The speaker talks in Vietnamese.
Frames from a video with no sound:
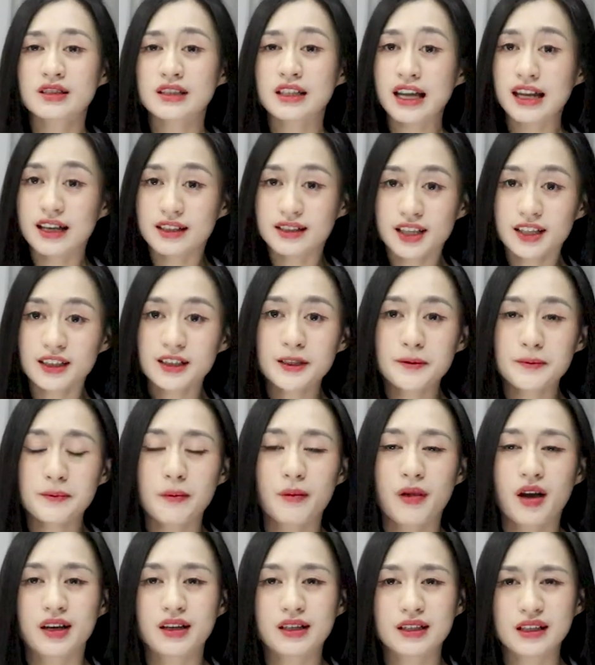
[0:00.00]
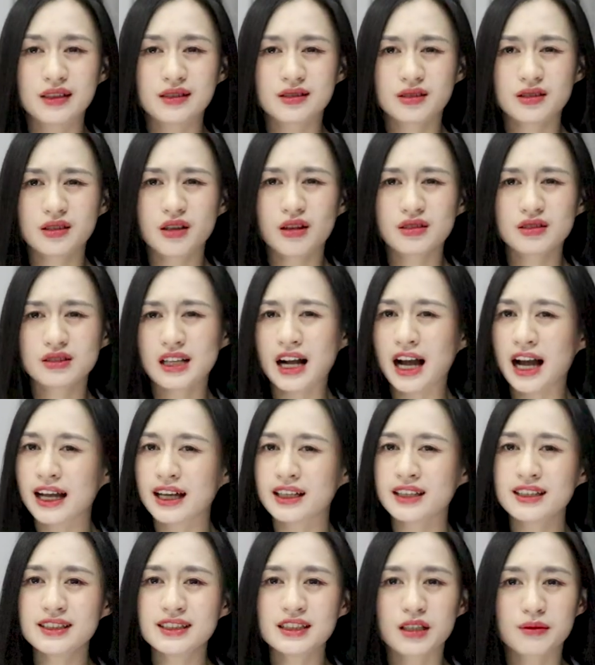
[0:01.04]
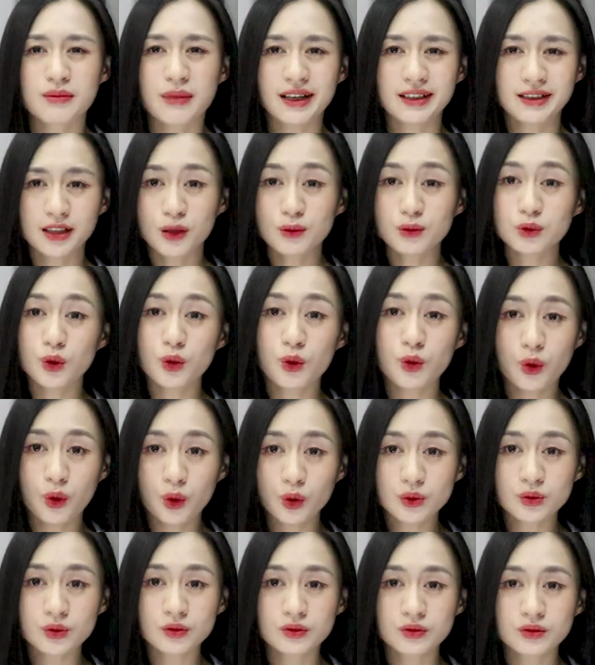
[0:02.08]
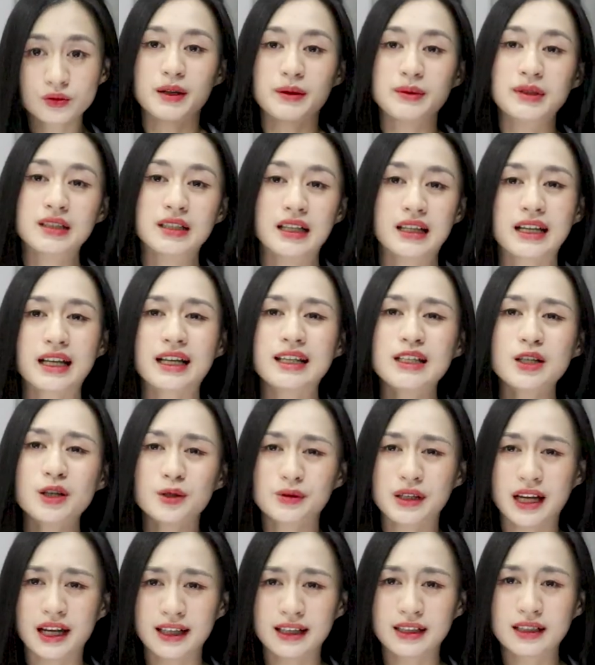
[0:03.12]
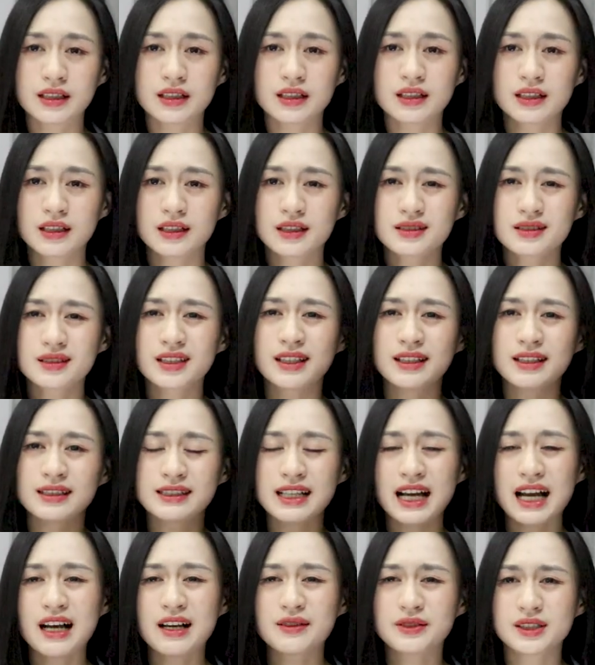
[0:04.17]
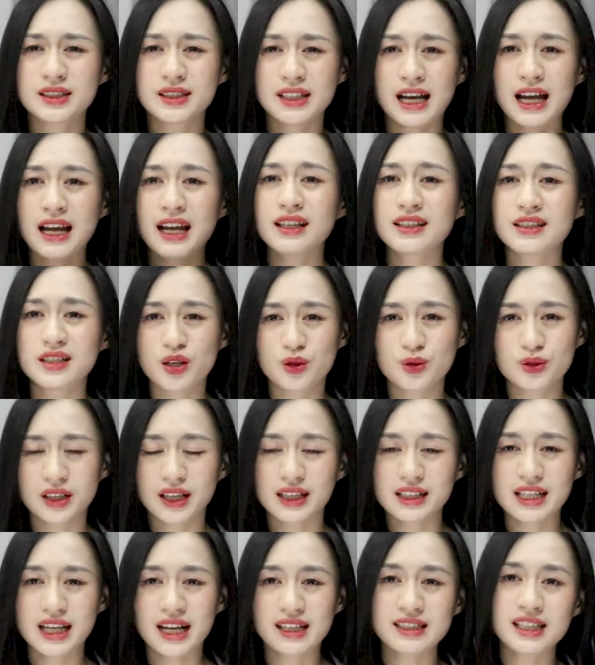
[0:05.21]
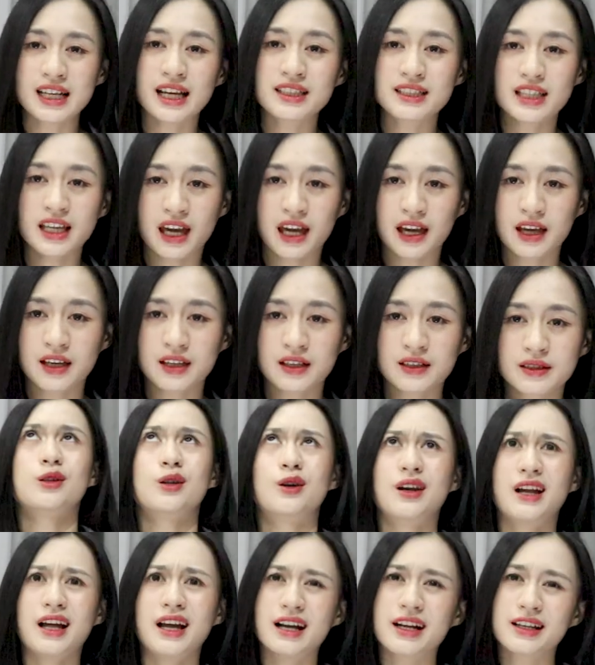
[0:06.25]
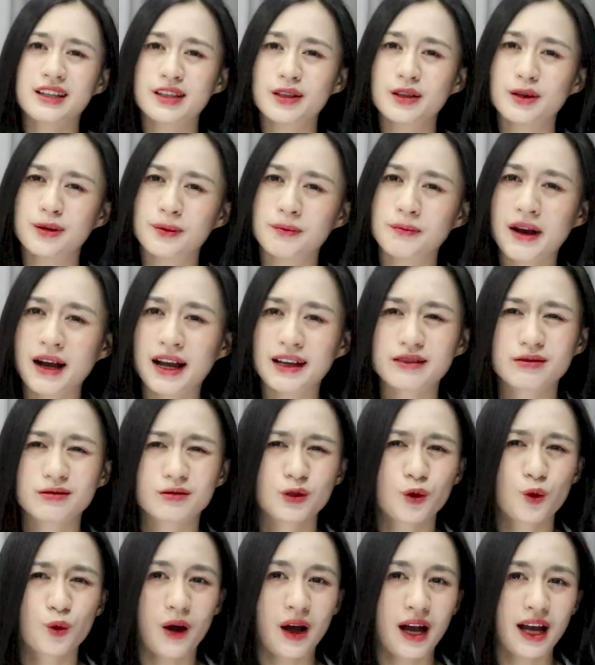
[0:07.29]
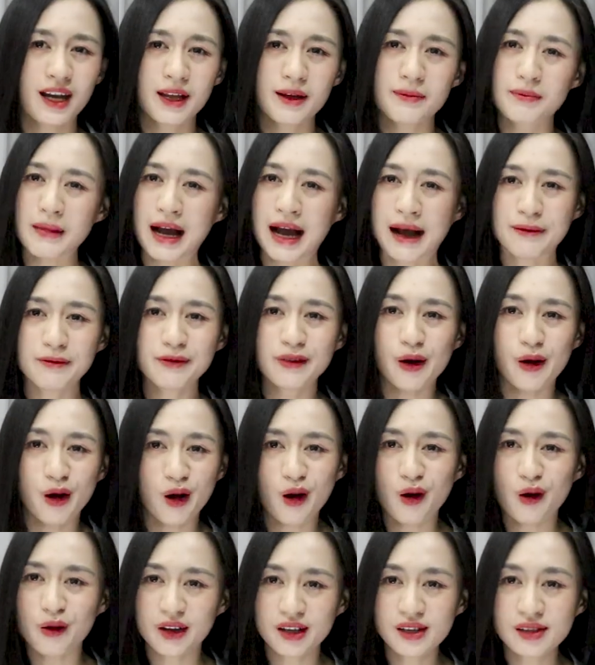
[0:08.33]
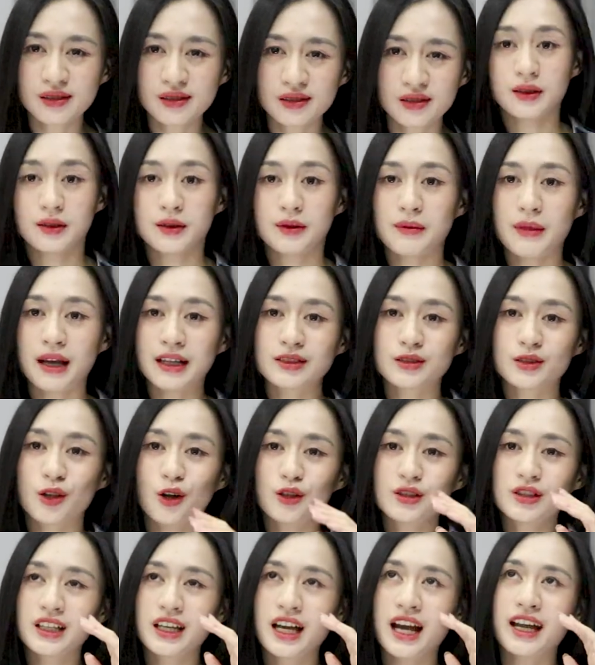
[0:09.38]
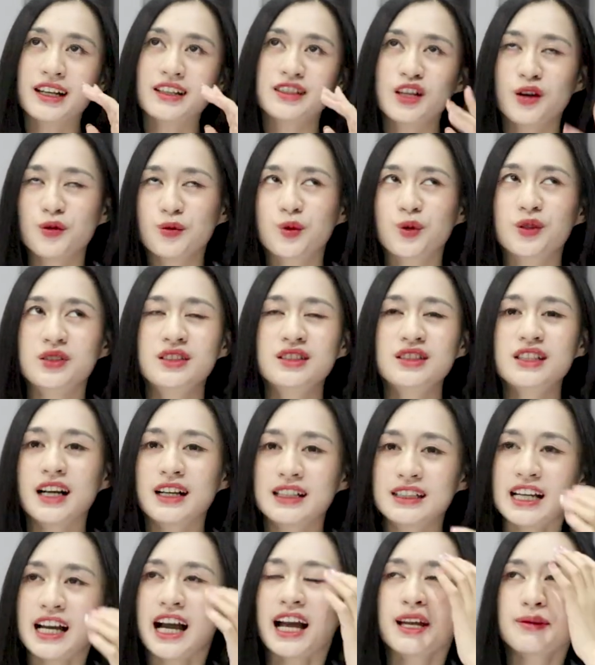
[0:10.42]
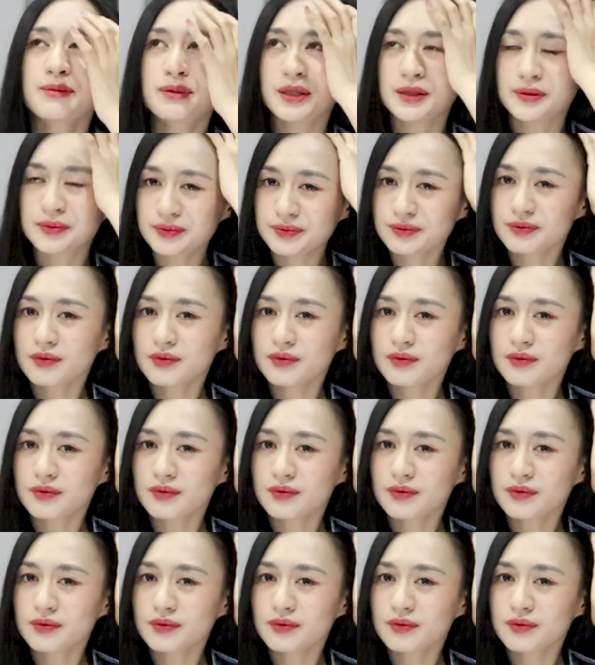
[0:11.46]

tệ nhất ấy, mà khiến con gái nghĩ rằng bạn không thu hút. Và mình thấy cái điều này này xảy ra với khá là nhiều những cái chàng trai trẻ, đó là kiểu bạn quá là bám vào họ ấy. Bạn có những cái hành động của những chàng trai mà